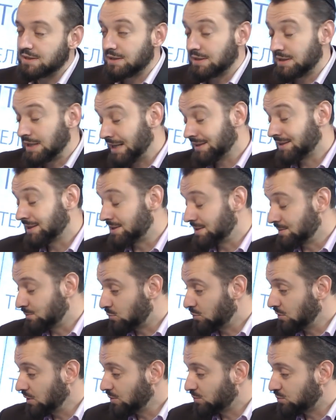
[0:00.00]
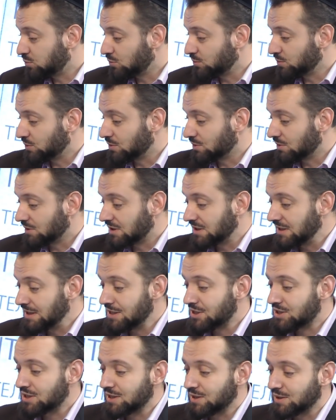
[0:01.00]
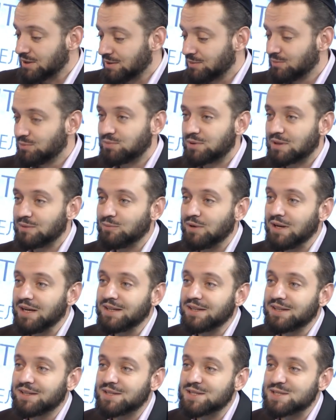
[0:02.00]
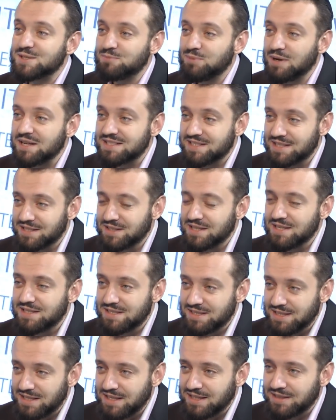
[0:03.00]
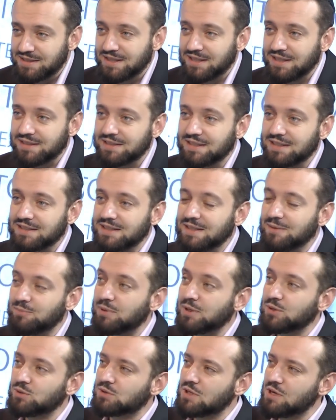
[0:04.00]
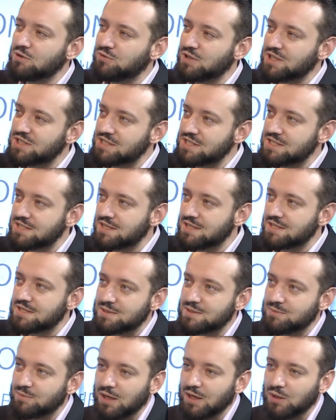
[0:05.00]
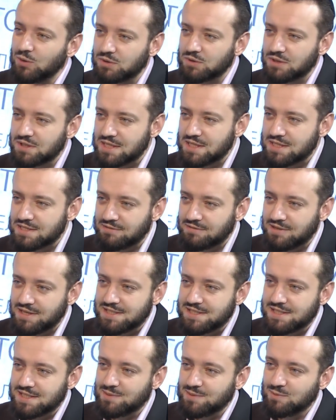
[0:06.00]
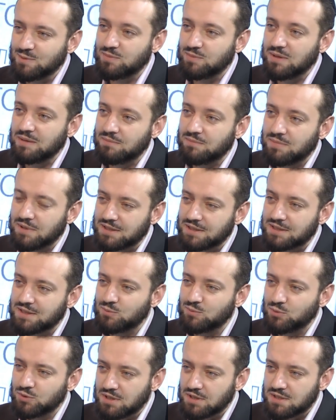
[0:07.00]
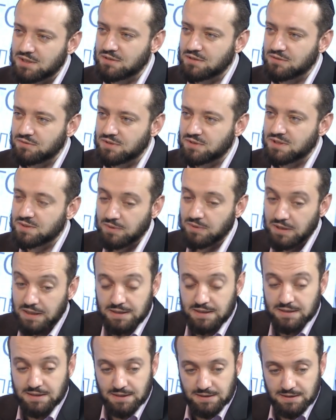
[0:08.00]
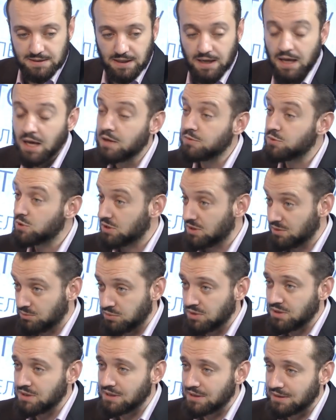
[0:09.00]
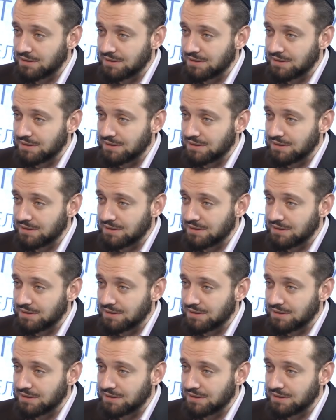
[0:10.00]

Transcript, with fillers: я-то тем более помню, книжки испанские про дети, маленьких испанских привозят. детей, да да да, да да да, да, про то, как фашистские самолеты со свастиками бомбят коммунистов в Испании и так далее. Все это было.